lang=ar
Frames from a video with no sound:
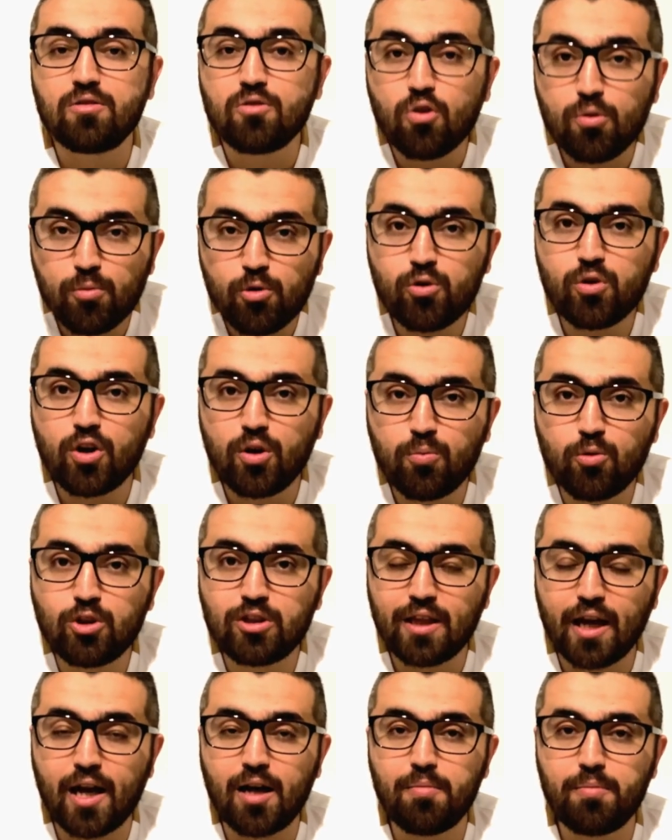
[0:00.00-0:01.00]
امور
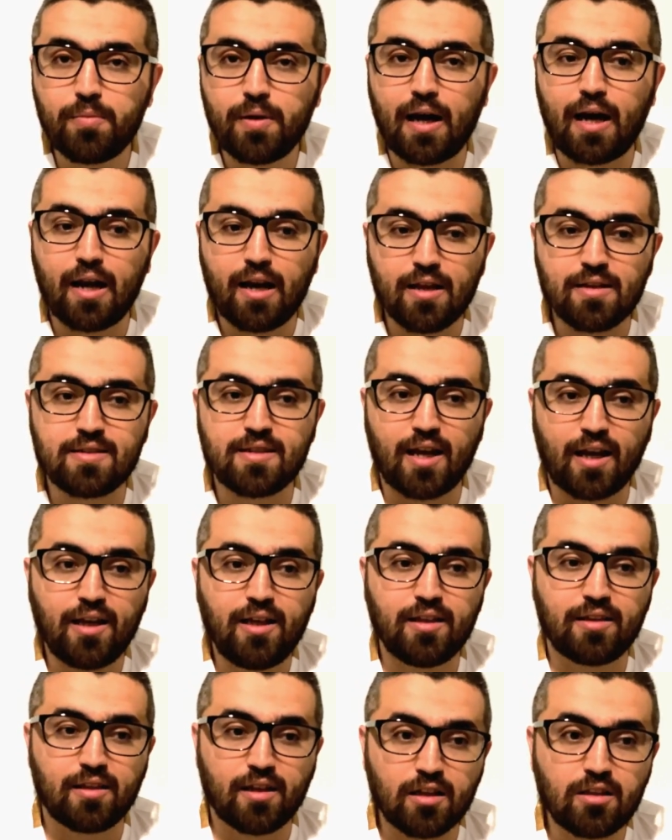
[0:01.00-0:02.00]
المنتخب على
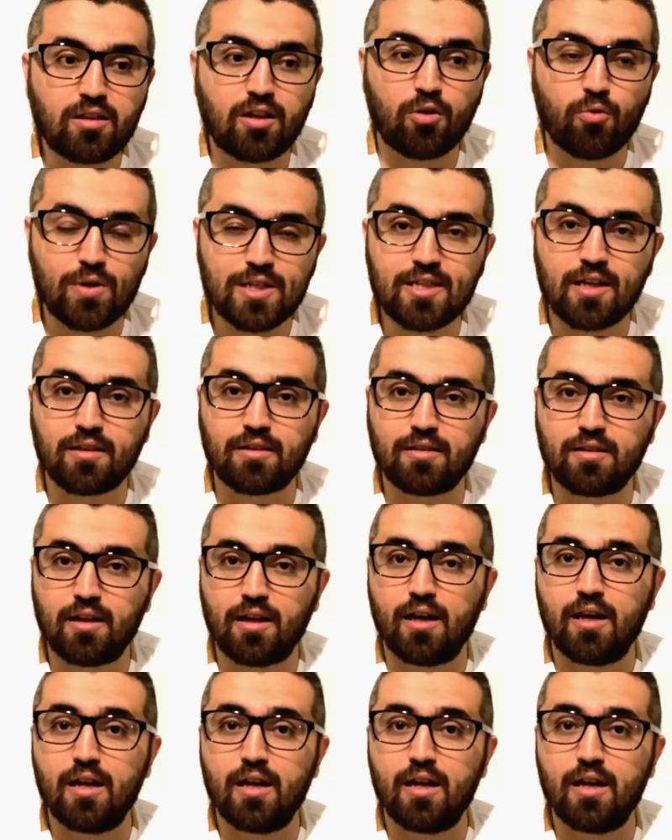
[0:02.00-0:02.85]
صعيد خط الوسط